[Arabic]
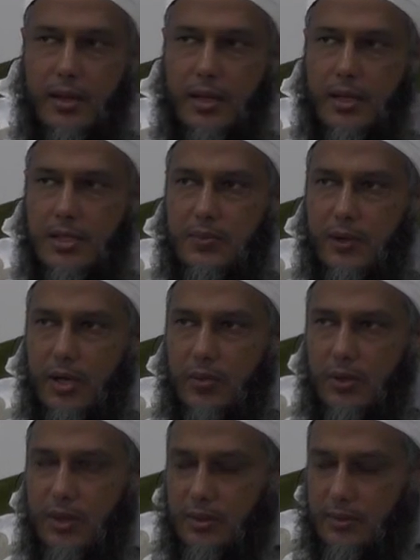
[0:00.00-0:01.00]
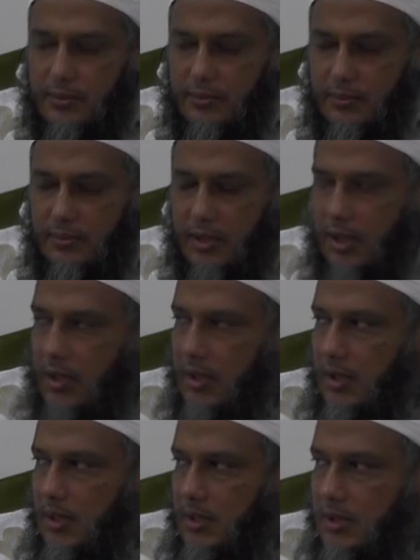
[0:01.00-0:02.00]
القسم الأول
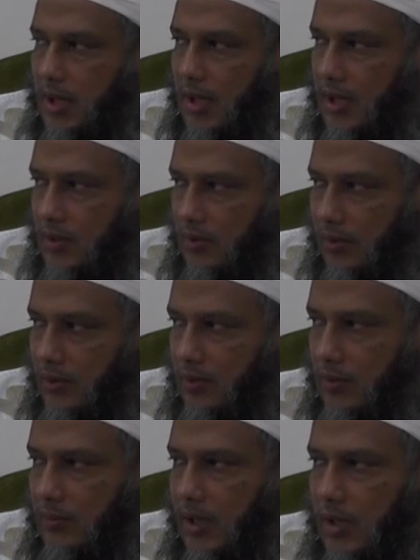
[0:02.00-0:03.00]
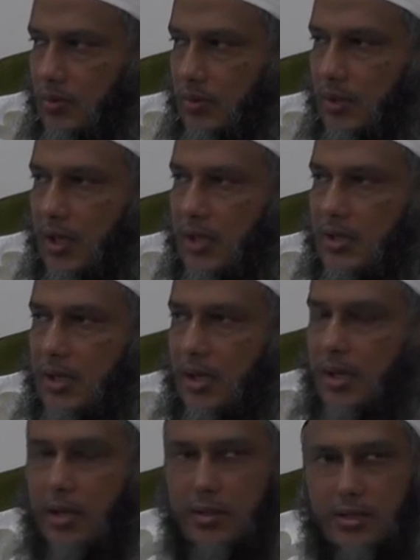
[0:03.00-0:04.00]
الذين اشتهرت صحبتهم لرسول الله صلى
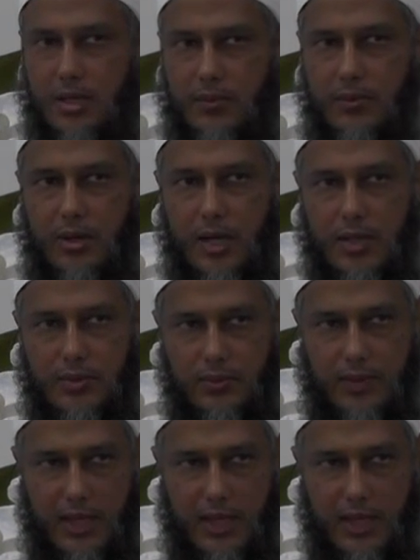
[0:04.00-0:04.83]
الله عليه وسلم وعاشوا